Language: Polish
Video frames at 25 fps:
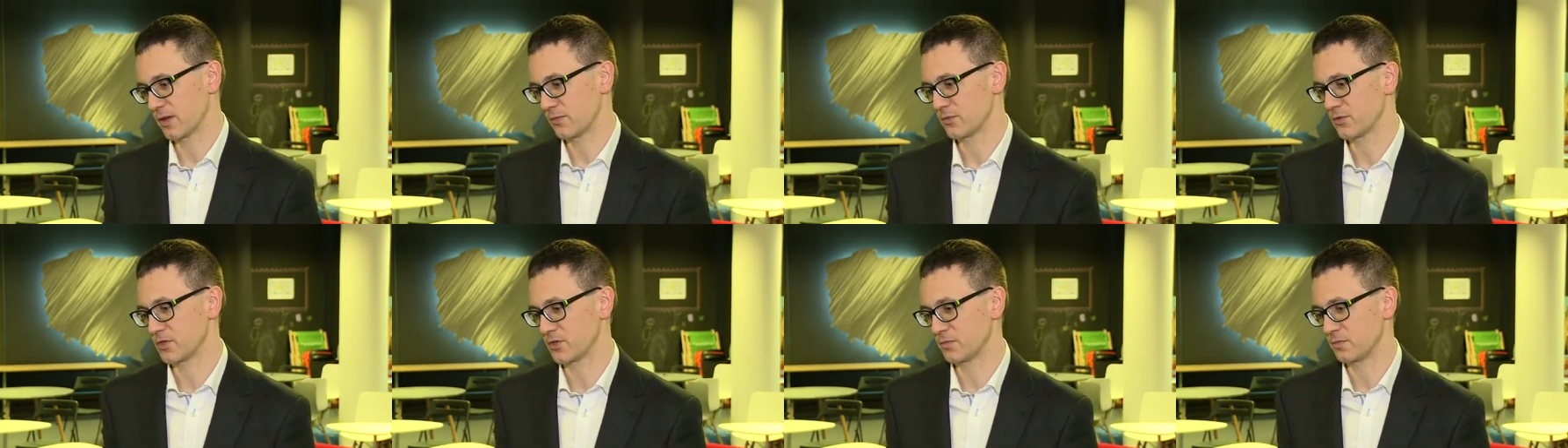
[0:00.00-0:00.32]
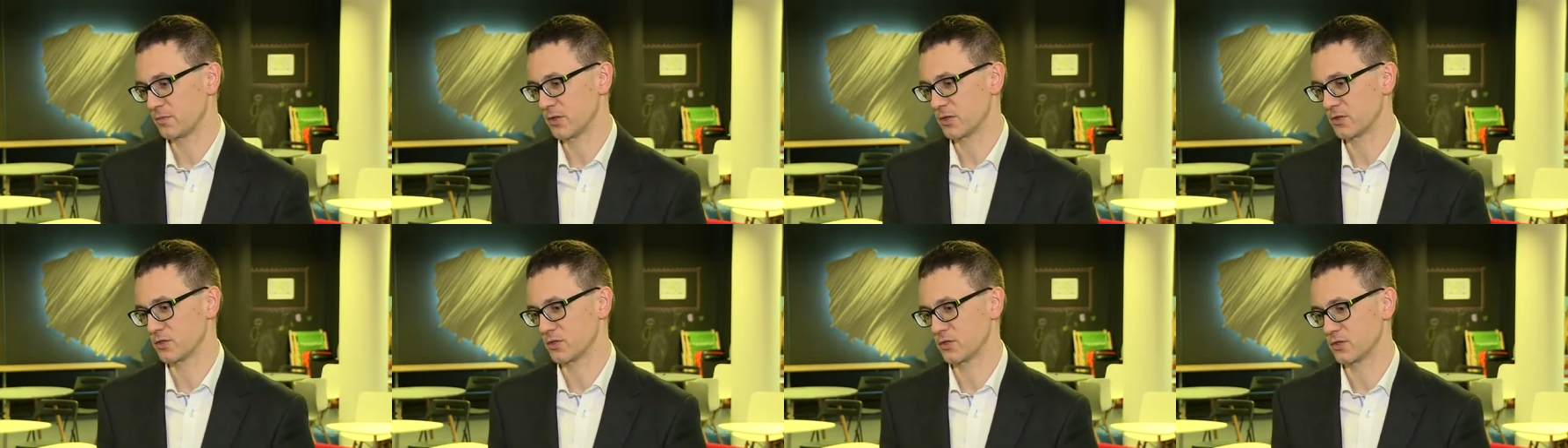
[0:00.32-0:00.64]

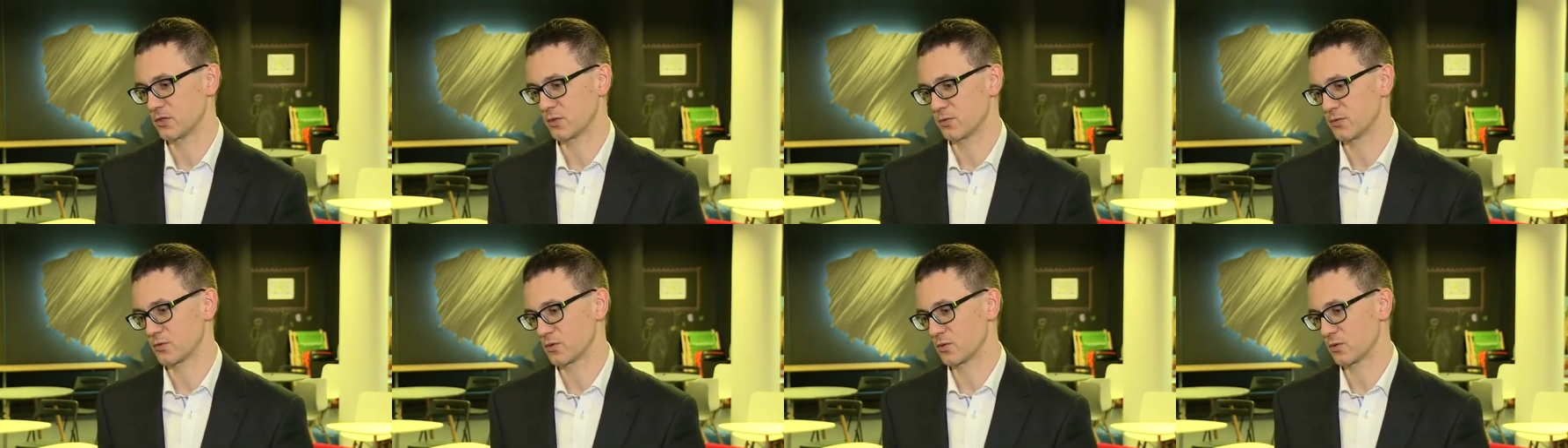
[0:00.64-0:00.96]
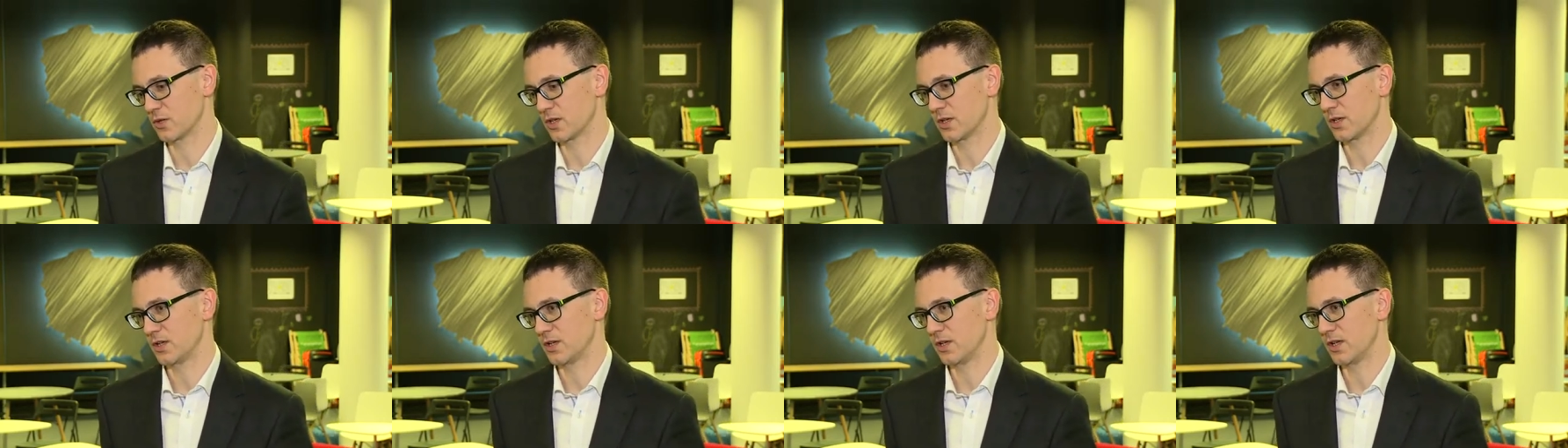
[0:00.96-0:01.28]
przyspieszyć
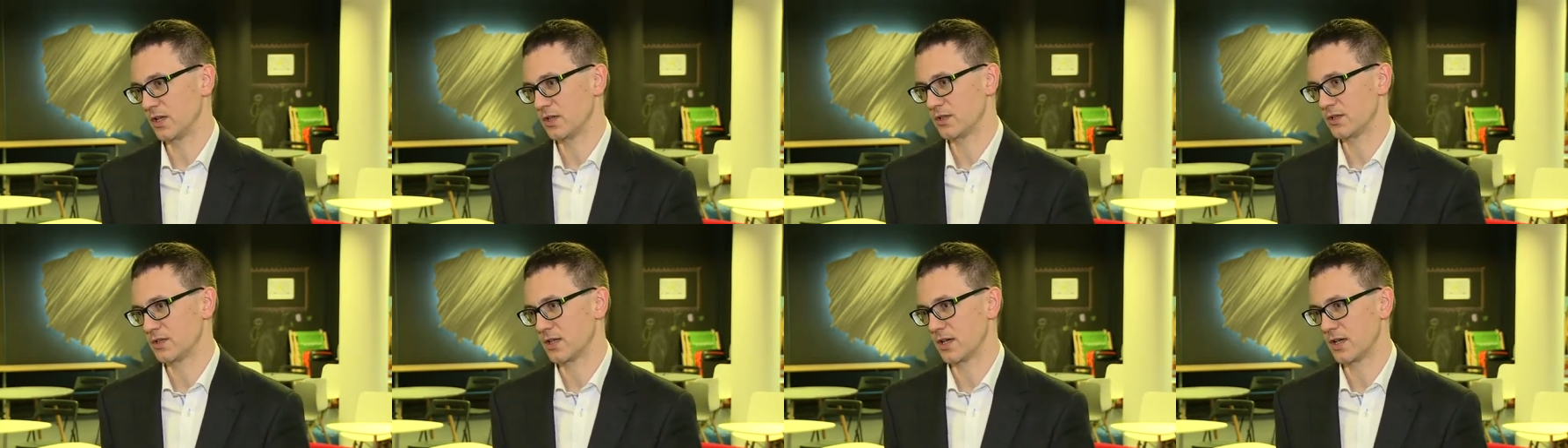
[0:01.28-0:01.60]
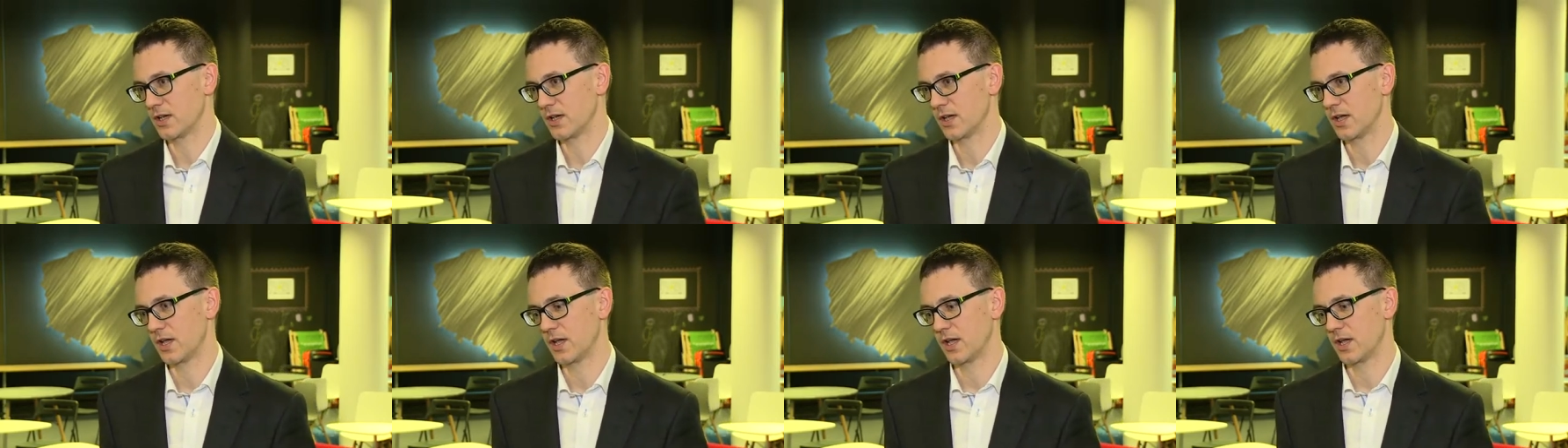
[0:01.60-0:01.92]
obsługę
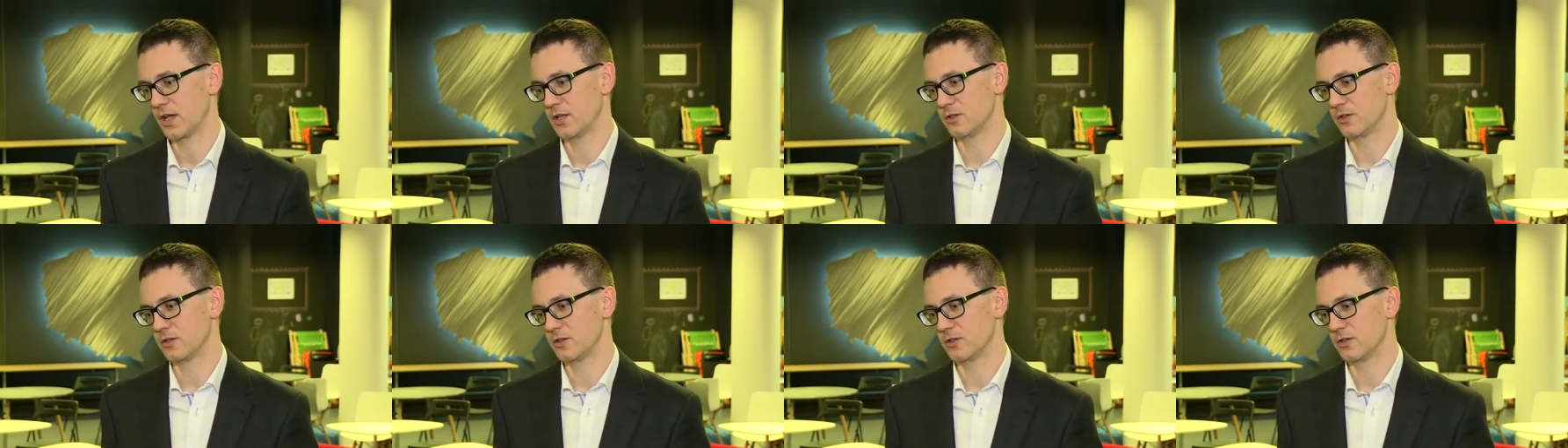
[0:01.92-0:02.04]
klienta